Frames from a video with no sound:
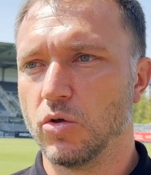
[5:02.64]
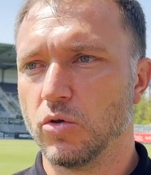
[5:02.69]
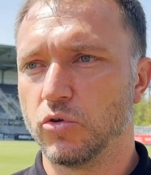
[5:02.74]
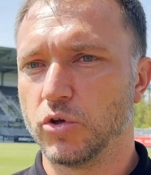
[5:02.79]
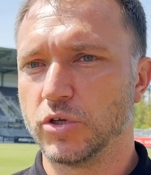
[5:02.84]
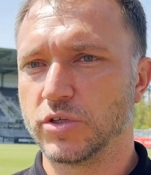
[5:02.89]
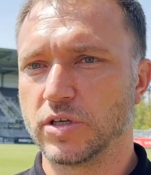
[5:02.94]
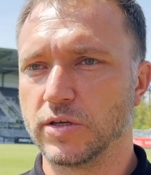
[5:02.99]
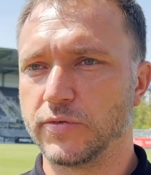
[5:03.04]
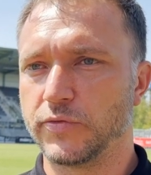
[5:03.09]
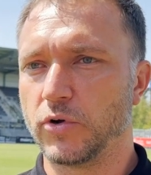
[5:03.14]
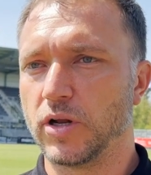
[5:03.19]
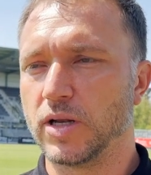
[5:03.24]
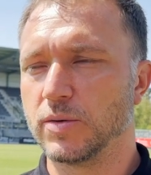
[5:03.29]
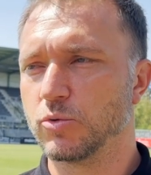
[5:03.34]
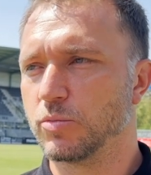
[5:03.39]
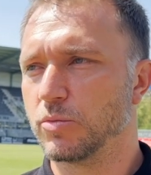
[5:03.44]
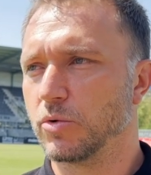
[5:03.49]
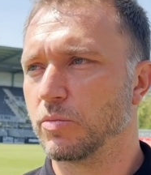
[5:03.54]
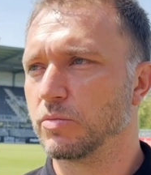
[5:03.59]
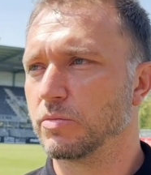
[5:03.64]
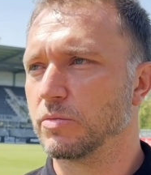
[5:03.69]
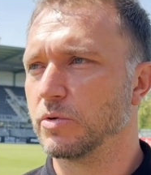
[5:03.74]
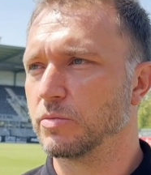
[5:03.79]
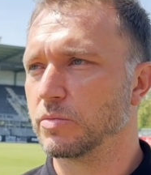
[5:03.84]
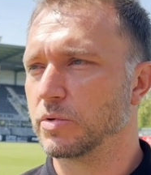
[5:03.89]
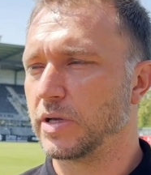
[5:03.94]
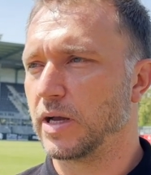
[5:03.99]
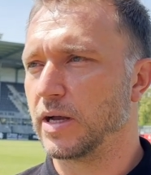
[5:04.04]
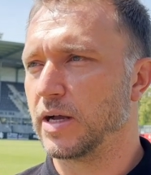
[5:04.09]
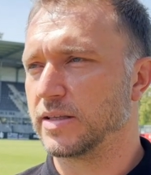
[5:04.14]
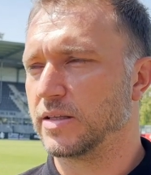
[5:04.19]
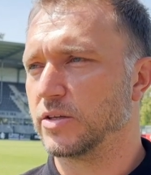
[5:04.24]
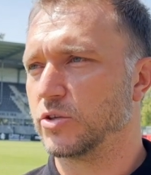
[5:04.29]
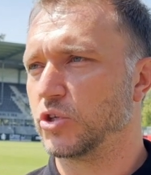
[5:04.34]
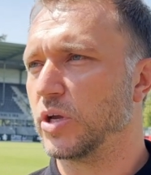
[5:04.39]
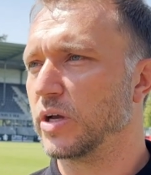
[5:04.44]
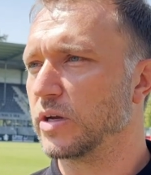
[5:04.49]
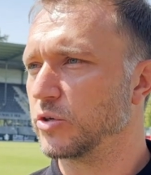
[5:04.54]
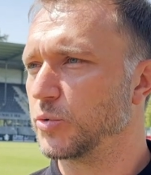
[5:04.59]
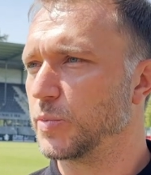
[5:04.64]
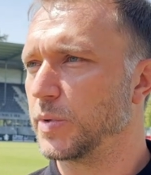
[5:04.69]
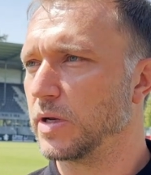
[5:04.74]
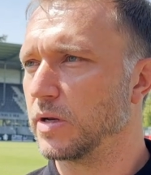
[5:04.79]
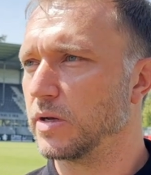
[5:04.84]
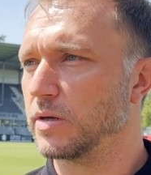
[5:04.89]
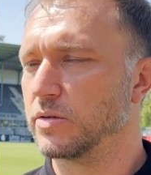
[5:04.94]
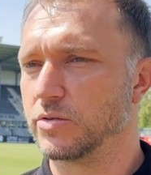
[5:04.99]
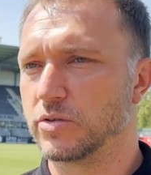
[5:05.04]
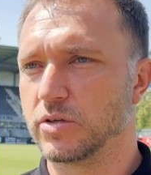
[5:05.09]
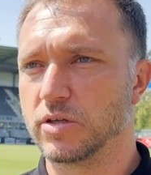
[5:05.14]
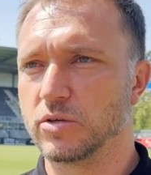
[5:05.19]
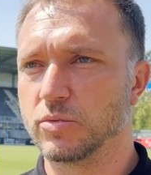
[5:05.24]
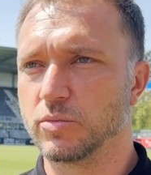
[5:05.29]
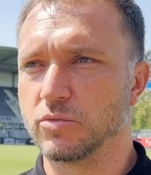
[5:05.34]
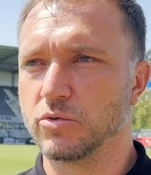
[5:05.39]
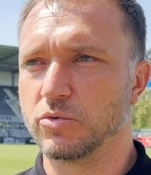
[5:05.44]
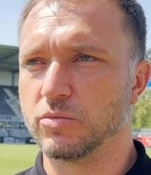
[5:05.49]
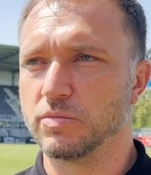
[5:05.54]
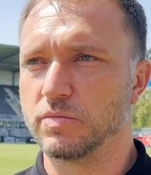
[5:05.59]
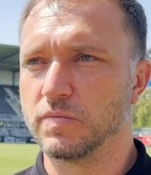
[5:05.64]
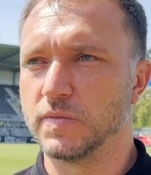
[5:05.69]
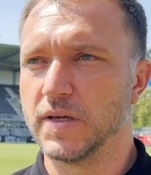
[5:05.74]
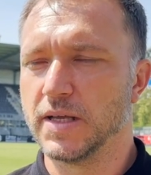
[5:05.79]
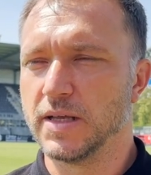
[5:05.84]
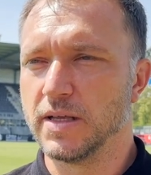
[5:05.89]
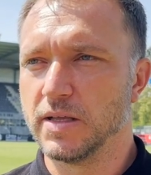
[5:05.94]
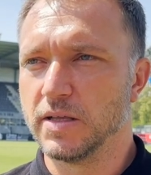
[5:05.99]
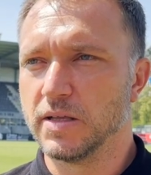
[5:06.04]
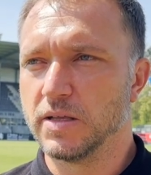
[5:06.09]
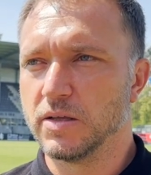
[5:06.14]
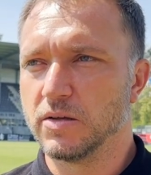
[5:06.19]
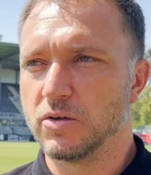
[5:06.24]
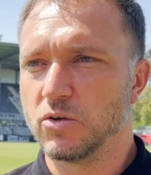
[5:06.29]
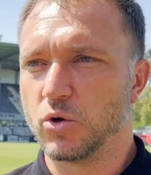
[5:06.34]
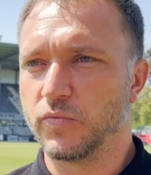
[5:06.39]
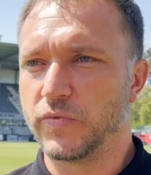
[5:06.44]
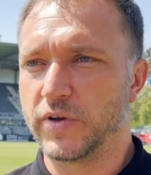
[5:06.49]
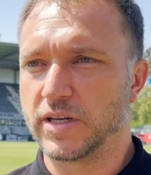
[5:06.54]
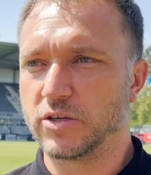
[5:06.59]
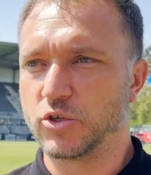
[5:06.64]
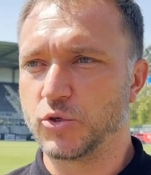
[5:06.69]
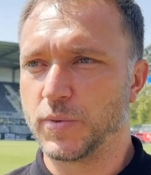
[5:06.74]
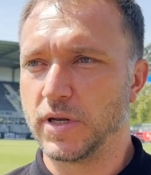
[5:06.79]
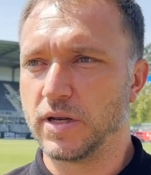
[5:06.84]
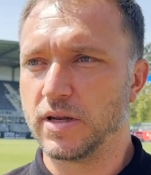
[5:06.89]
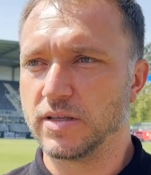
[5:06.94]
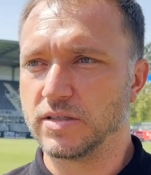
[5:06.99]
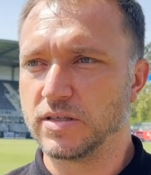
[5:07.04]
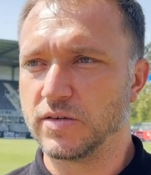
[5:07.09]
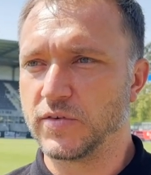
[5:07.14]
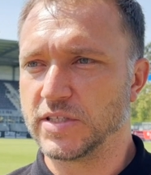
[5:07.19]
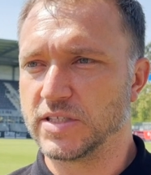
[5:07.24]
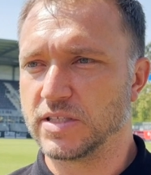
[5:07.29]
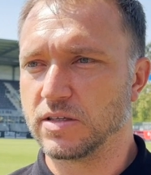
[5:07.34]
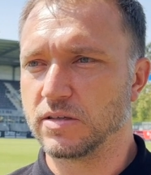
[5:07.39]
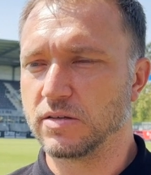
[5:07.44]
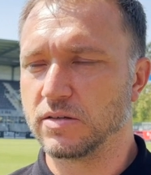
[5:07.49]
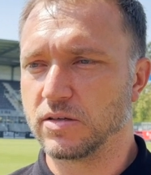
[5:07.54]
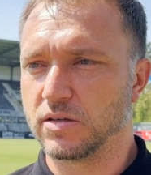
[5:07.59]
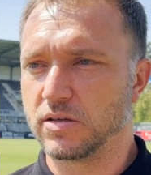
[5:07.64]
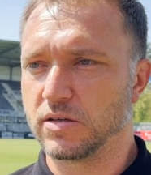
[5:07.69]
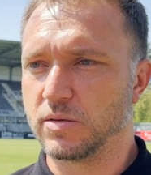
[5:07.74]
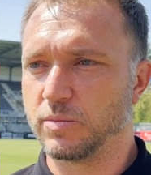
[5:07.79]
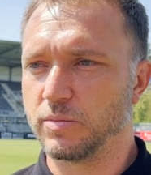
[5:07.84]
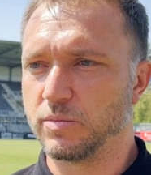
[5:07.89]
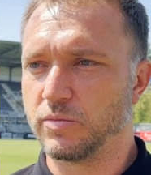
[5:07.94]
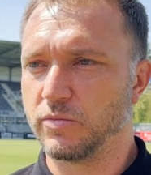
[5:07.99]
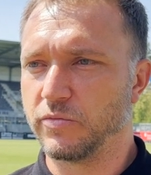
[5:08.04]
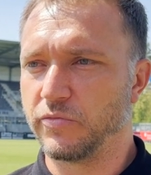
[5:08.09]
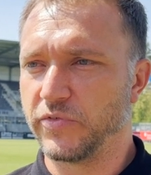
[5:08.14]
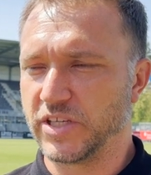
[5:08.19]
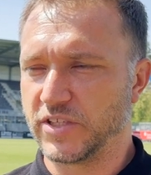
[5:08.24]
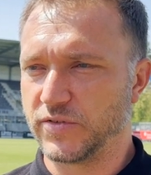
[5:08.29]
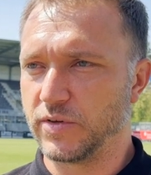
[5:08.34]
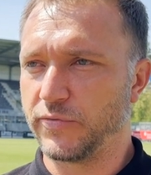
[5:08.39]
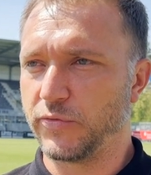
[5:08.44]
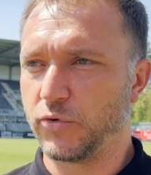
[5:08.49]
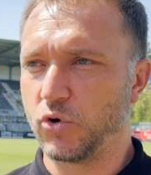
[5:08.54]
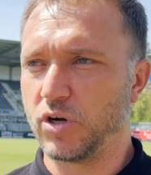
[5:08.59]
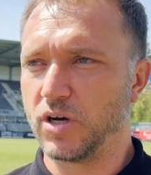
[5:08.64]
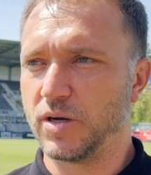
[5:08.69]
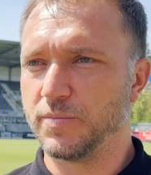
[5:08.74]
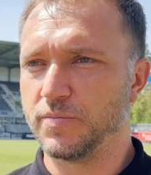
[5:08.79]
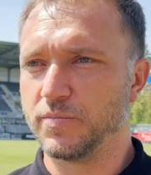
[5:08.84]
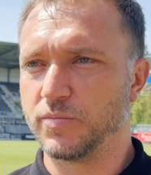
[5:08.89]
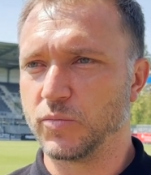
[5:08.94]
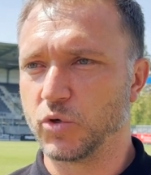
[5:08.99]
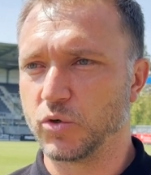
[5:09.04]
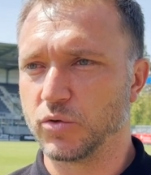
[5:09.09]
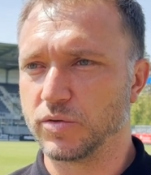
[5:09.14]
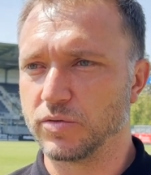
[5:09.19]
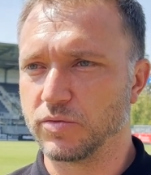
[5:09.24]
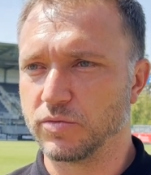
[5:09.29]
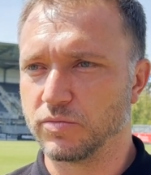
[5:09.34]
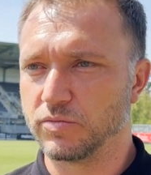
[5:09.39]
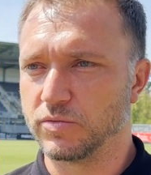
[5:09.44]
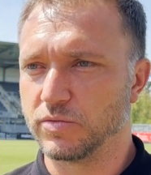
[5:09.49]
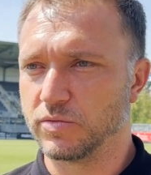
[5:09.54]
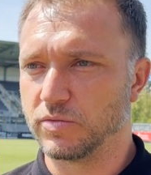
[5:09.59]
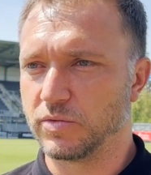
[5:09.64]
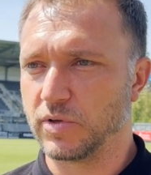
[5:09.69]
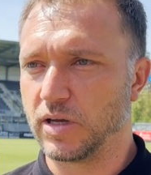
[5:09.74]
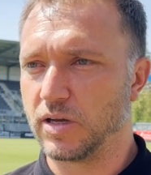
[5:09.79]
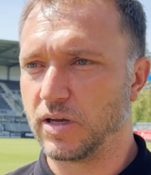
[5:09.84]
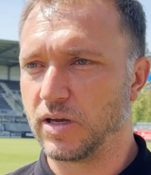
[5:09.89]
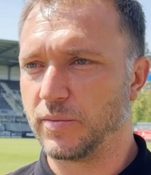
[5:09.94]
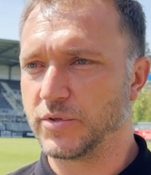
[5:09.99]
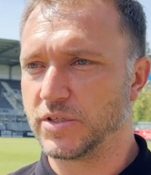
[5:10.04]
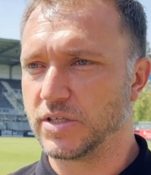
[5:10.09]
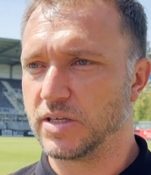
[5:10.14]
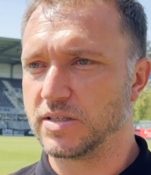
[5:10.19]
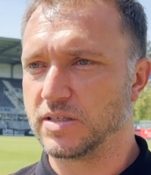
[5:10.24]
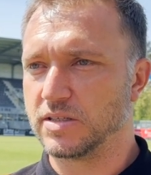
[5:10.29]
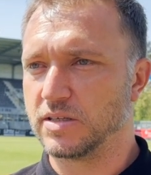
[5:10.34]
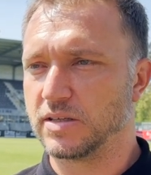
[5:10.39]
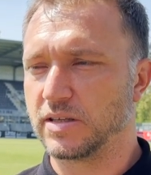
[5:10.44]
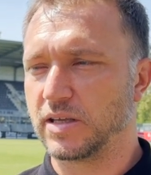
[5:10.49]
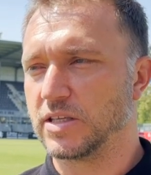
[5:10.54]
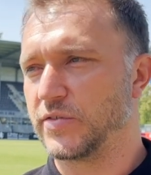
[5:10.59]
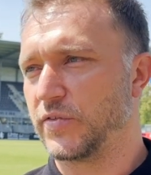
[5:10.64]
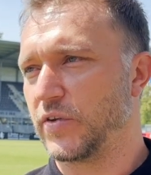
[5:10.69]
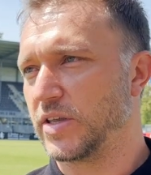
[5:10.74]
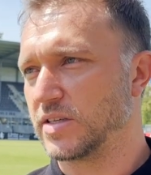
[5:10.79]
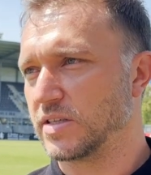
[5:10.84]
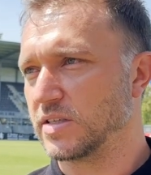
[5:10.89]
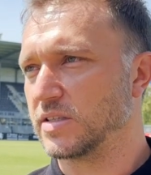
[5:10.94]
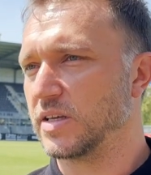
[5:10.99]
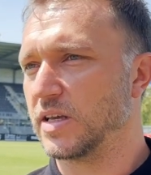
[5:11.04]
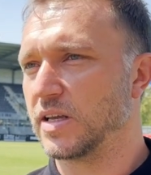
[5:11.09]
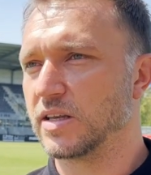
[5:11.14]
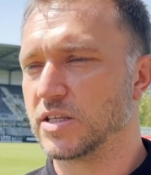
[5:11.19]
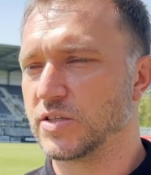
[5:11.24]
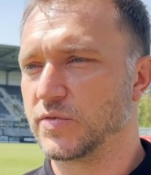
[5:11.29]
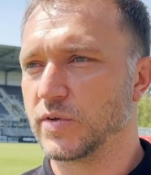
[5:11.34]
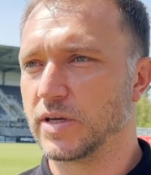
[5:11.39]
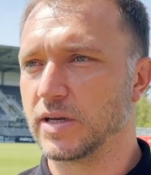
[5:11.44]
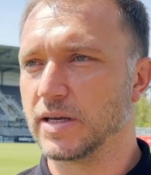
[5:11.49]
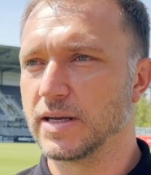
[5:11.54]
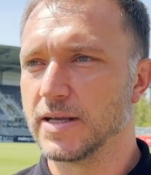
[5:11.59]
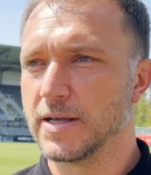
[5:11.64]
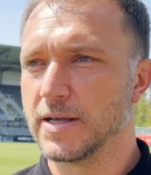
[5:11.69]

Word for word: Es geht vor allem um, um, um charakterstarke Spieler. Es geht um, um, um wirklich Spieler, die wissen, ähm, was wir vorhaben. Und, und da haben sie jetzt in den Transfers gesehen, dass wir